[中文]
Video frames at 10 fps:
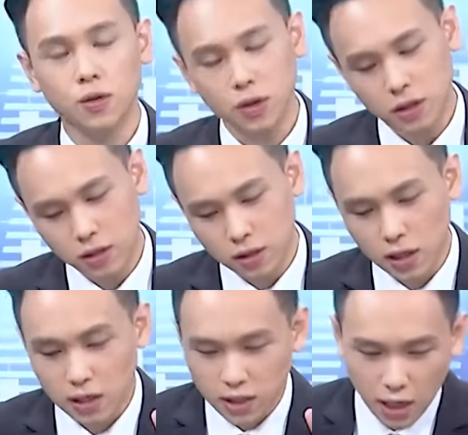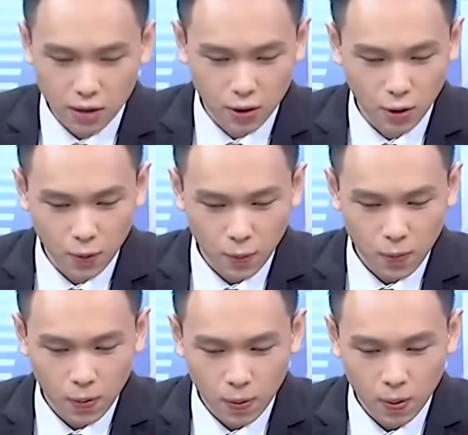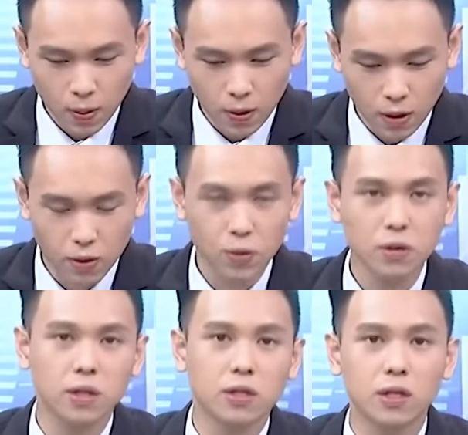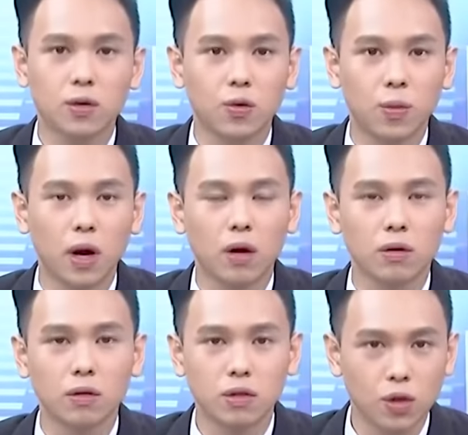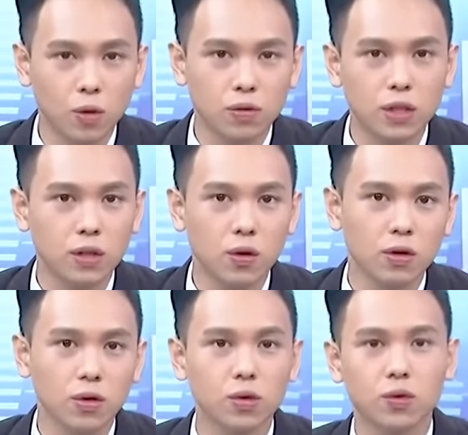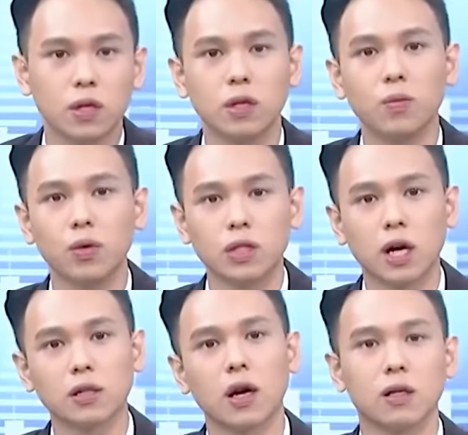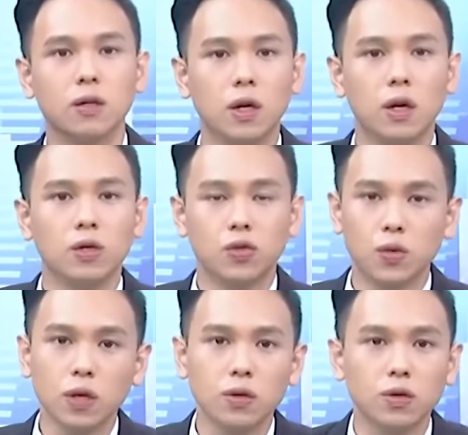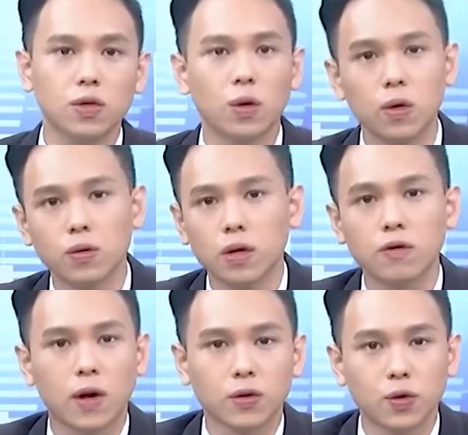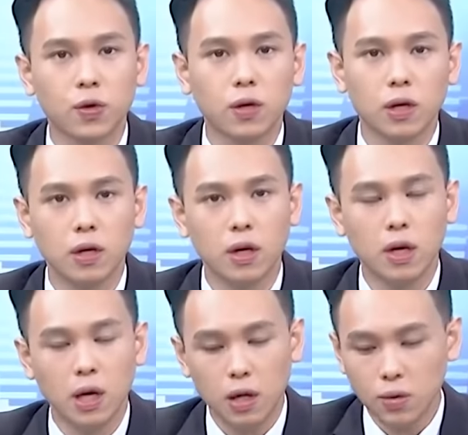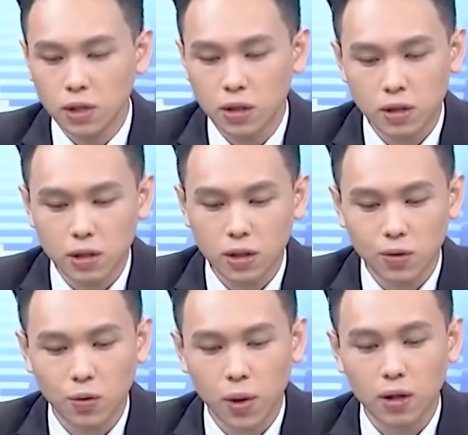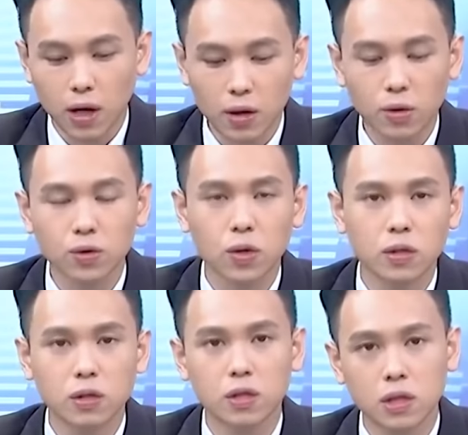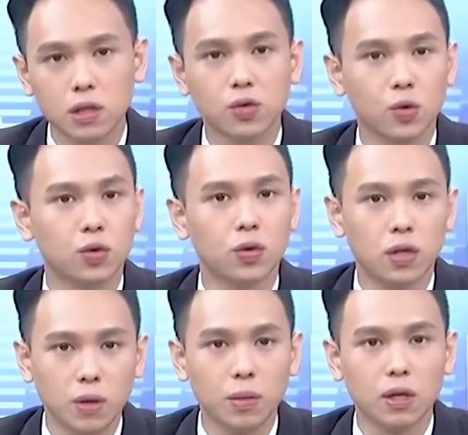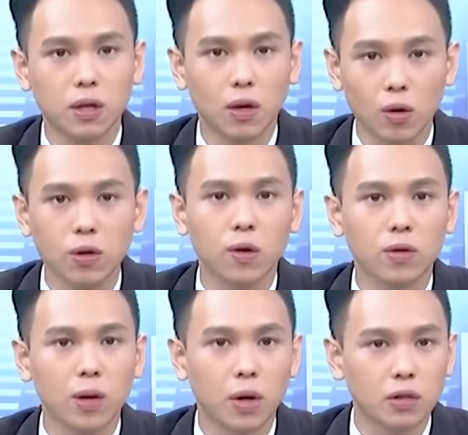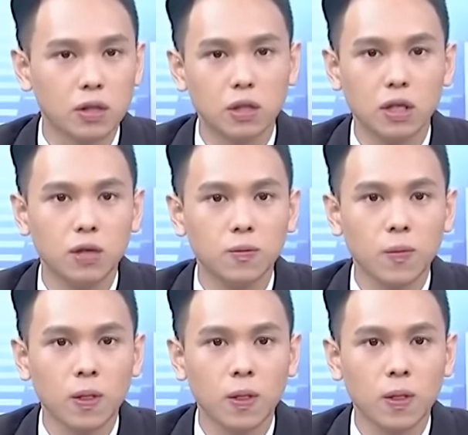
所以，其实，在下周很多叠升的股票有机会都出现一波强弹，主要就是受惠于它的法说会，因为其实这些股票它都算是这些族群里面的龙头代表之一。